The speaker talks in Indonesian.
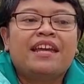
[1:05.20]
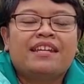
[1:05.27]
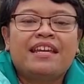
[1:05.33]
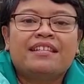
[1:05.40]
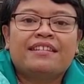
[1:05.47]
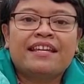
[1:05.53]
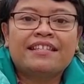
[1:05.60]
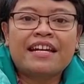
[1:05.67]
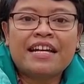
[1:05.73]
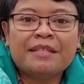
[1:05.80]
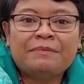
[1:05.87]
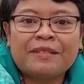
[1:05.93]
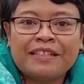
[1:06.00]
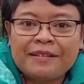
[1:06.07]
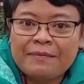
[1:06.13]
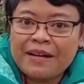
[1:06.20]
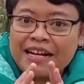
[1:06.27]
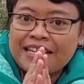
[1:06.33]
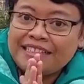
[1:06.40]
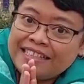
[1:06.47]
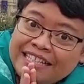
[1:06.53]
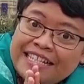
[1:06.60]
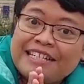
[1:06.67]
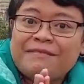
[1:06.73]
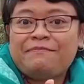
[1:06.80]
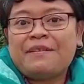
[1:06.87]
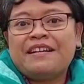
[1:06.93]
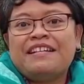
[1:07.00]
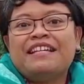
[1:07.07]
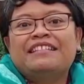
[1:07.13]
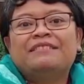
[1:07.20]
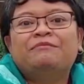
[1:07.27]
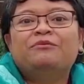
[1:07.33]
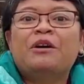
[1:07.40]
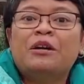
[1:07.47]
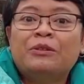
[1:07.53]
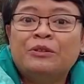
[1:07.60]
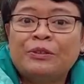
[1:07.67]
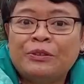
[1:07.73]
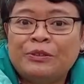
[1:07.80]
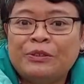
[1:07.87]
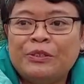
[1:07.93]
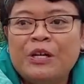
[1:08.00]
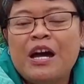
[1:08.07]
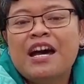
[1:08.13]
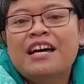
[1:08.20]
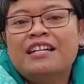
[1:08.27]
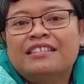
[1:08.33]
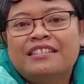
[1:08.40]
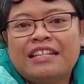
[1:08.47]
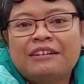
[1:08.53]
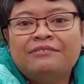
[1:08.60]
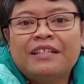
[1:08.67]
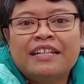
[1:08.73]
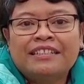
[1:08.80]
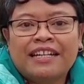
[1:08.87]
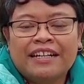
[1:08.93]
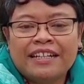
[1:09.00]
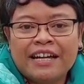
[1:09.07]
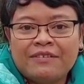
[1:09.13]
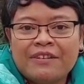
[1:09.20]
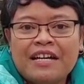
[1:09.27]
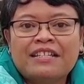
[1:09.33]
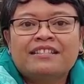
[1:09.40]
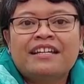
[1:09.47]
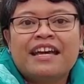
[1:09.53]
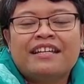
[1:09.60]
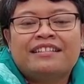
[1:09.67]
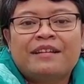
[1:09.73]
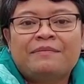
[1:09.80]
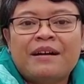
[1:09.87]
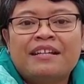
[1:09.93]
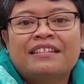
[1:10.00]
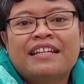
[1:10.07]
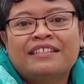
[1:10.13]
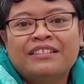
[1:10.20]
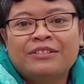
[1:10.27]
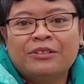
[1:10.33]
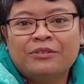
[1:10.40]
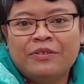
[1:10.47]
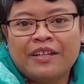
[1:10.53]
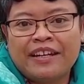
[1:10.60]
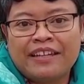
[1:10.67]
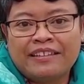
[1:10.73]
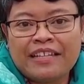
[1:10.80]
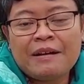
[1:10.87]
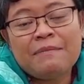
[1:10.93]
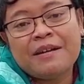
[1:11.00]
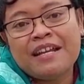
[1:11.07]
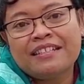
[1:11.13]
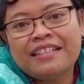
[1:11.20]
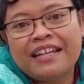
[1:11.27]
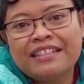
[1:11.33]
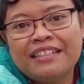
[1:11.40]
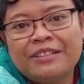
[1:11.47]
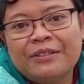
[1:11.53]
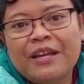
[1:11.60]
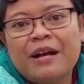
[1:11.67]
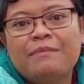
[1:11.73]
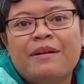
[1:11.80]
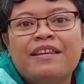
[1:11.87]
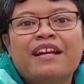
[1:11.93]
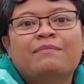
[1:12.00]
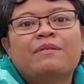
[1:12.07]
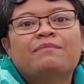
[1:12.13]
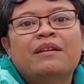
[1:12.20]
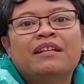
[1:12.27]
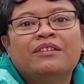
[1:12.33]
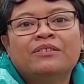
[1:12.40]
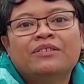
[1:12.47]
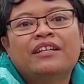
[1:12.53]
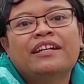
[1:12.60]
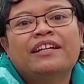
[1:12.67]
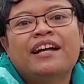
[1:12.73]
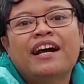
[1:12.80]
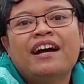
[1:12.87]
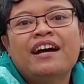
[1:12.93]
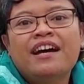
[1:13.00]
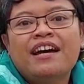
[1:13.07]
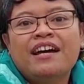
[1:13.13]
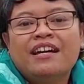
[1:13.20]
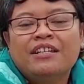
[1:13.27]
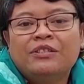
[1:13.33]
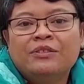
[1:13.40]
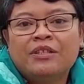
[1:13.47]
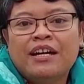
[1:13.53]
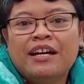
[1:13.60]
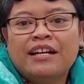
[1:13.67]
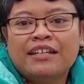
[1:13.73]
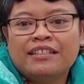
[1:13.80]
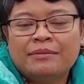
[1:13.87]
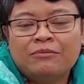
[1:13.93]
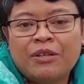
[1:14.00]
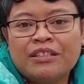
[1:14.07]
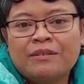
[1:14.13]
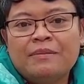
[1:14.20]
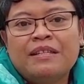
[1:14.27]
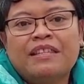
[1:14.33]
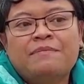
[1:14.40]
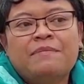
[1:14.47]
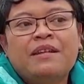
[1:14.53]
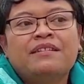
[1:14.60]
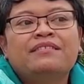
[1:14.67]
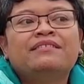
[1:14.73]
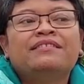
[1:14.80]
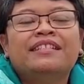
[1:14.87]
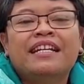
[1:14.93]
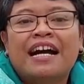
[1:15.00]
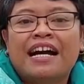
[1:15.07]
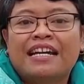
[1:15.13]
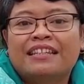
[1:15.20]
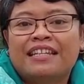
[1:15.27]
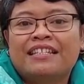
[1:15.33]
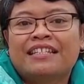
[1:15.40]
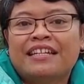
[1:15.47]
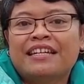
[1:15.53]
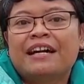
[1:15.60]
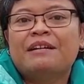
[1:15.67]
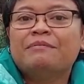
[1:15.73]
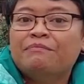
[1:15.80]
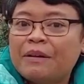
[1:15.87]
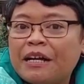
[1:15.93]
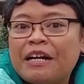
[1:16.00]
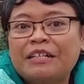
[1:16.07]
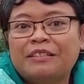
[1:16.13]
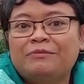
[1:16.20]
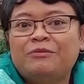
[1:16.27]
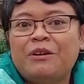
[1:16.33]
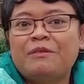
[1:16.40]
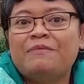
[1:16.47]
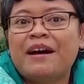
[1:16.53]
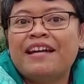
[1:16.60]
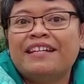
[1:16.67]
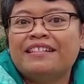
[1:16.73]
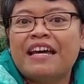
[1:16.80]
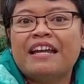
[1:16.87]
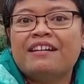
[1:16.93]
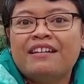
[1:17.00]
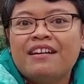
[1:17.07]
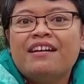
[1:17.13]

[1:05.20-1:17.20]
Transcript: Dan saya sangat berterima kasih kepada semua guru, staf dan karyawan SMA Tarsius Vireta pada saat itu yang banyak membantu saya juga semua teman-teman di angkatan saya mereka semua baik dan